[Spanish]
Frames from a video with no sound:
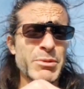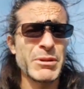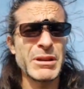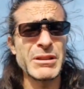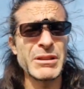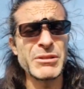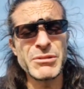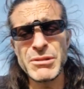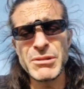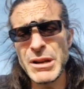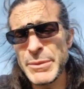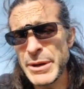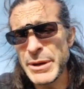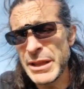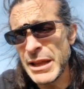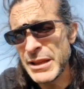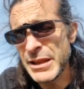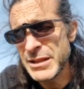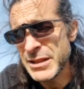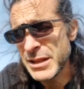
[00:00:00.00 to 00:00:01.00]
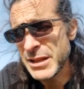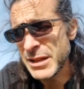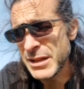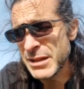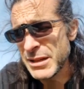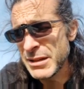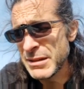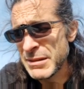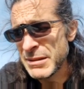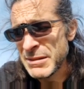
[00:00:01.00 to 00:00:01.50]
porque yo la verdad es
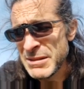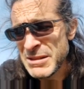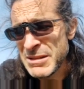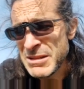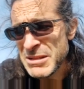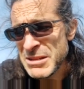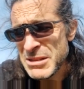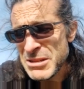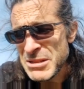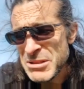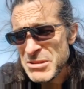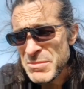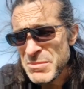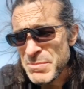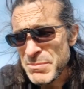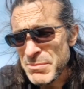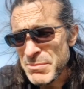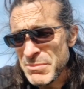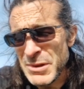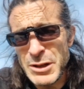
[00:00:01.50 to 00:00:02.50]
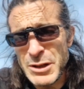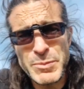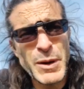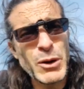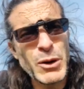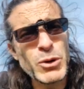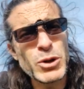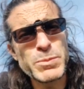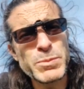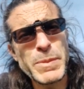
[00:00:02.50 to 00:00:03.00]
que
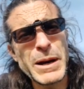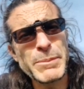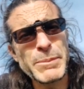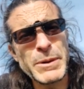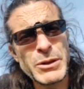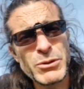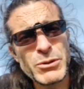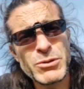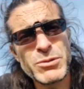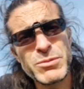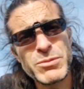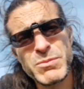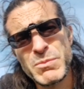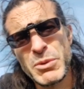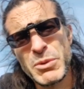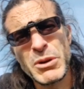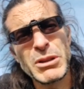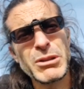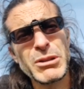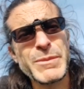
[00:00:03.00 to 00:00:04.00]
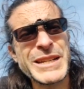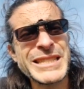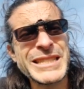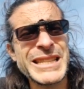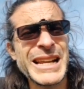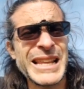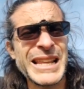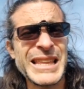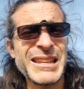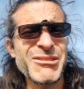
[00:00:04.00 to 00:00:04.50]
despego los párpados un poquito más
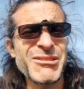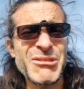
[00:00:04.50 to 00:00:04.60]
tarde,